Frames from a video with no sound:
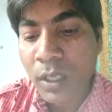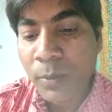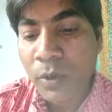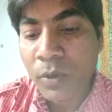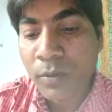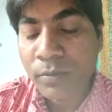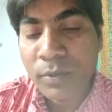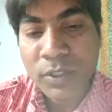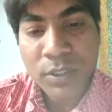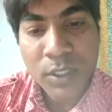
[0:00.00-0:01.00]
এবং
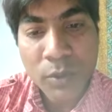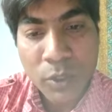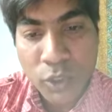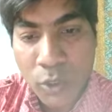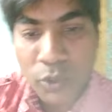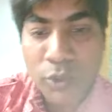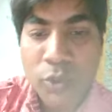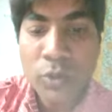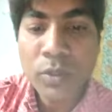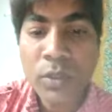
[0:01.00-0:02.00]
নিউক্লিয় সংযোজন